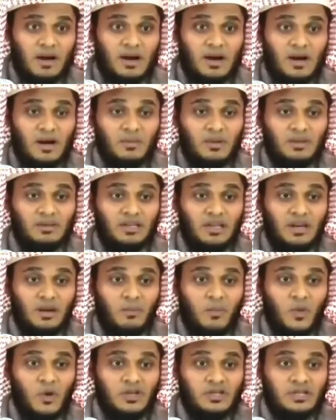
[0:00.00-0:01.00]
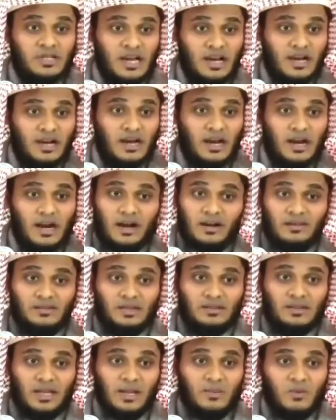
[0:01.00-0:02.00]
மக்கள் மத்தியில் போய் சேர்க்கல
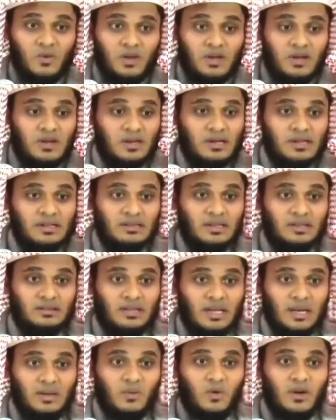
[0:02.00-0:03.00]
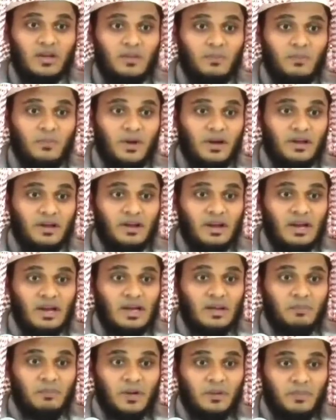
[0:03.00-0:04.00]
அடுத்த தலைமுறைக்கு இந்த தலைமுறை எப்படி
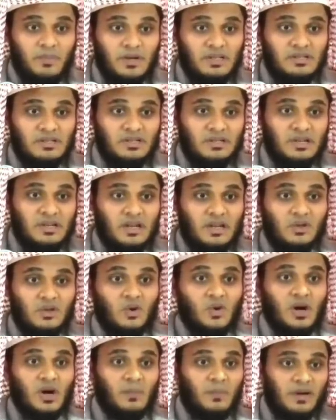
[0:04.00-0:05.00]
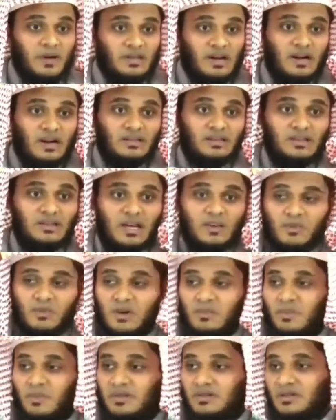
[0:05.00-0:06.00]
இப்படி பிரிஞ்சுட்டு நிற்கிதோ அப்படிதான் அடுத்த
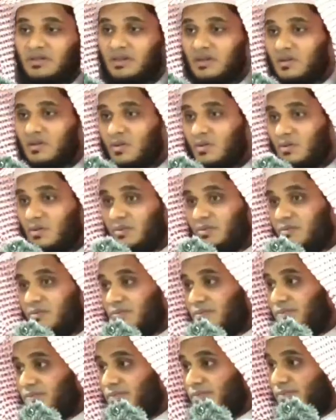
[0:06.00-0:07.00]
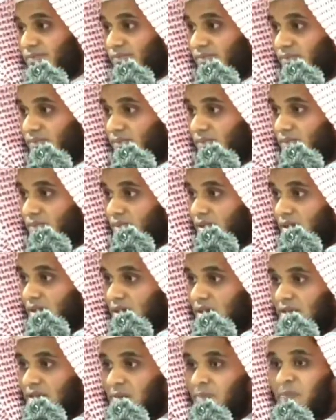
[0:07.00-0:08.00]
தலைமுறை பிரிஞ்சுட்டு நிற்கும்
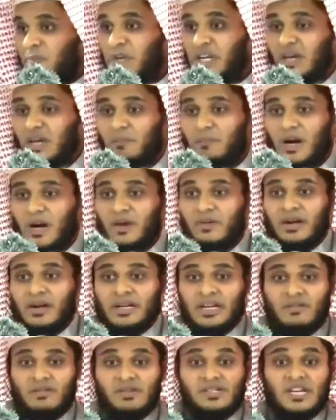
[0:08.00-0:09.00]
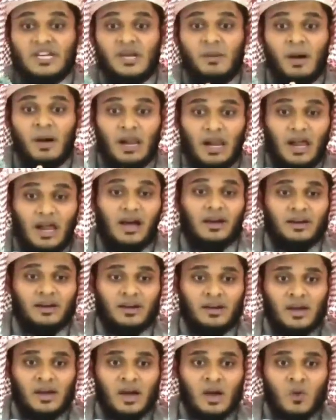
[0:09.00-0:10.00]
இது பிரியப்பட வேண்டிய விஷயம் அல்ல
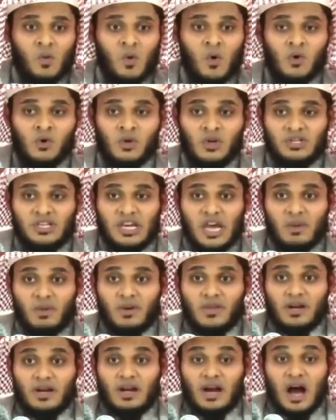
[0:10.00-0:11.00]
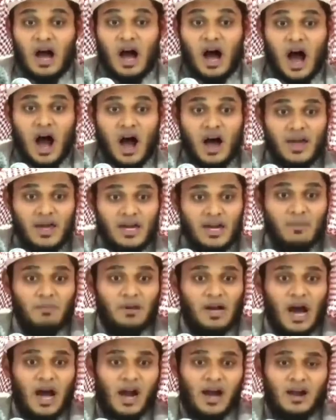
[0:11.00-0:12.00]
ஒன்று சேர்வதற்கு
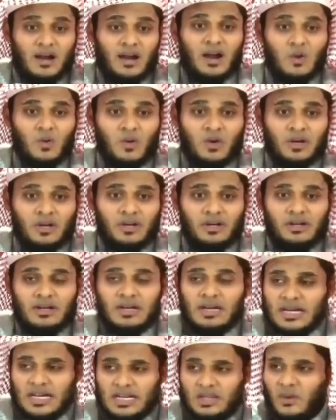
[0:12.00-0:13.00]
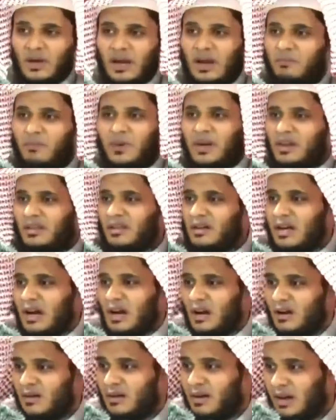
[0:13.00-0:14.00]
ஆயிரம் காரணங்கள் உண்டு இதுவெல்லாம் பிரியறது
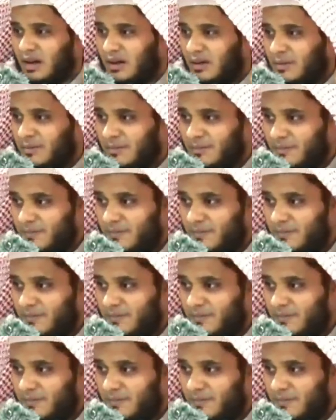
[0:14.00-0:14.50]
காரணம் இல்லை